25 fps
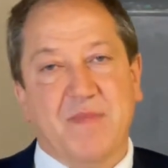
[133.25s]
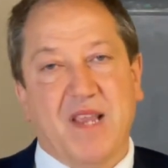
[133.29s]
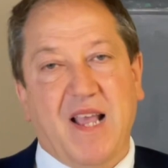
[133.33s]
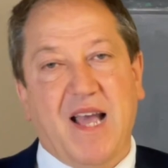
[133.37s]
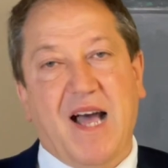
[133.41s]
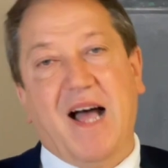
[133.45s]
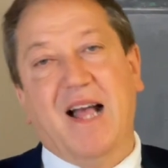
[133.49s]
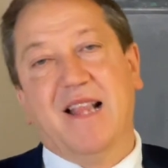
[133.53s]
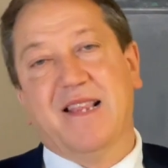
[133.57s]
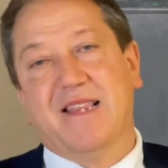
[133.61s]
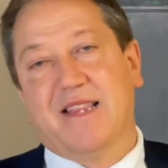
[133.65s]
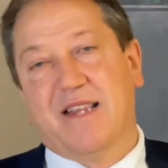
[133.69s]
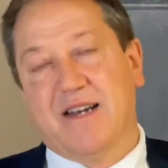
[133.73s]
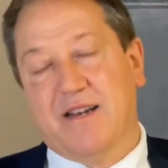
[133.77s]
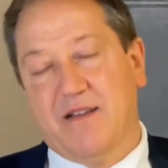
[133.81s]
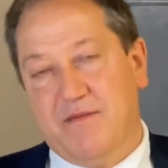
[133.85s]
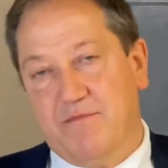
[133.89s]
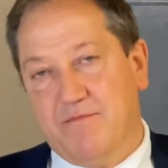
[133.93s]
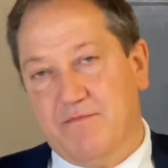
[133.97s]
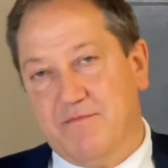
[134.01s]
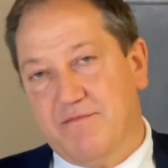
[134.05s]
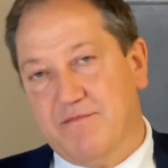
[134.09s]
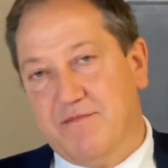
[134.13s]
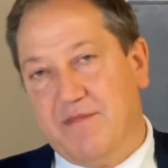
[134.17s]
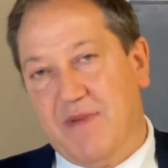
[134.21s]
altri,
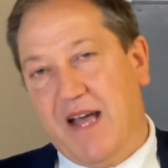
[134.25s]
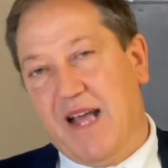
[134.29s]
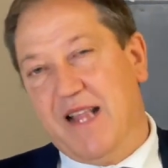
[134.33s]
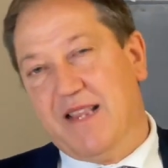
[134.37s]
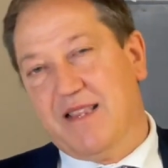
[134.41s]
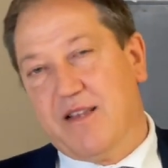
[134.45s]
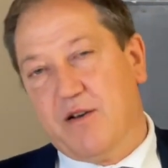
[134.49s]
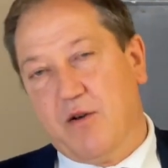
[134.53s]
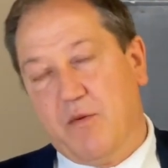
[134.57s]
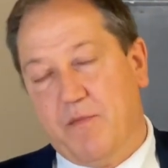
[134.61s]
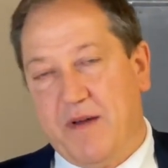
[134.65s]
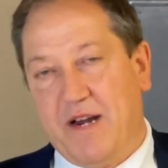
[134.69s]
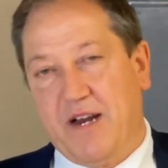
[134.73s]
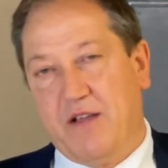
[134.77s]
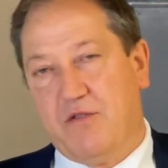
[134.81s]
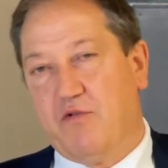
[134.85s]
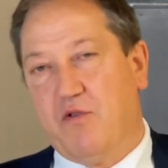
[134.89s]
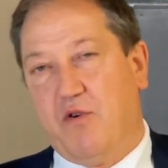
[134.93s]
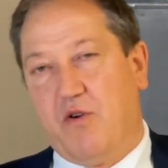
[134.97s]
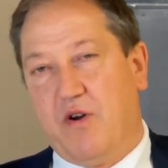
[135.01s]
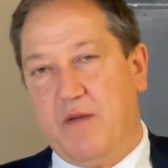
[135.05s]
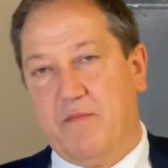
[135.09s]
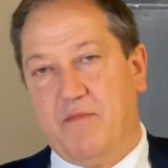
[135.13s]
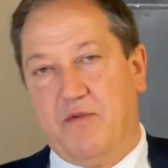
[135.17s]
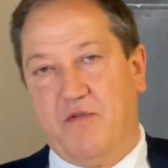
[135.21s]
altri
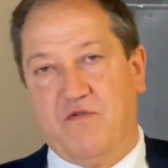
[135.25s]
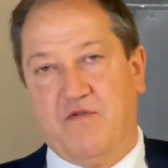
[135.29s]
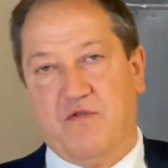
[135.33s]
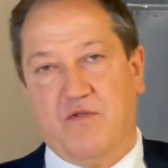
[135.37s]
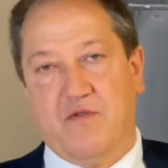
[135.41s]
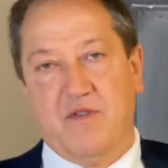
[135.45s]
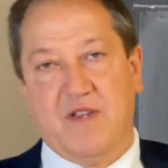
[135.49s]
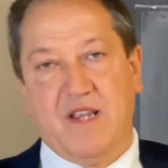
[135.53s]
operatori possono